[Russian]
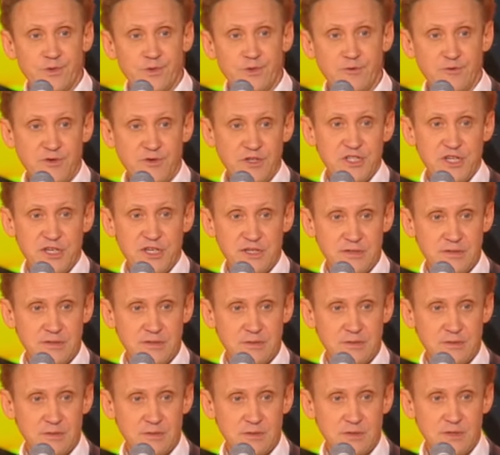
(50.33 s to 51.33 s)
Вы
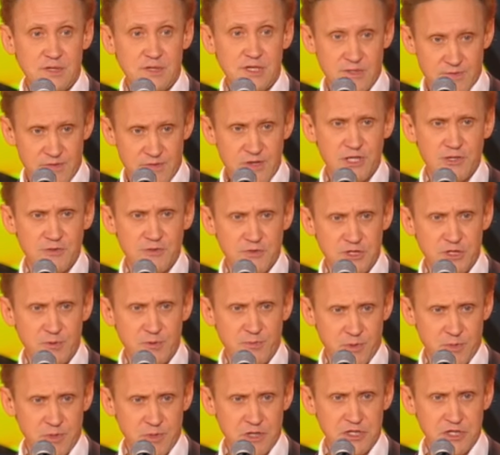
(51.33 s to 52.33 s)
сейчас из вежливости
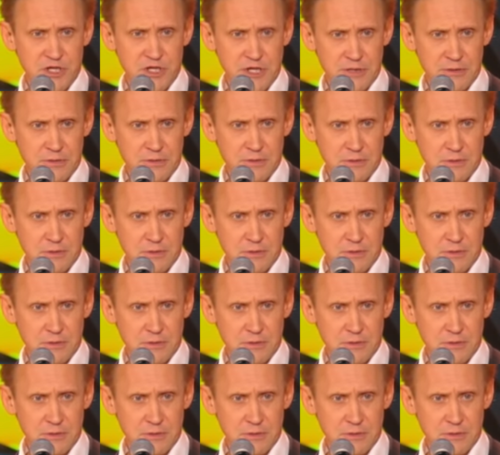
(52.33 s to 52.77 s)
промолчали?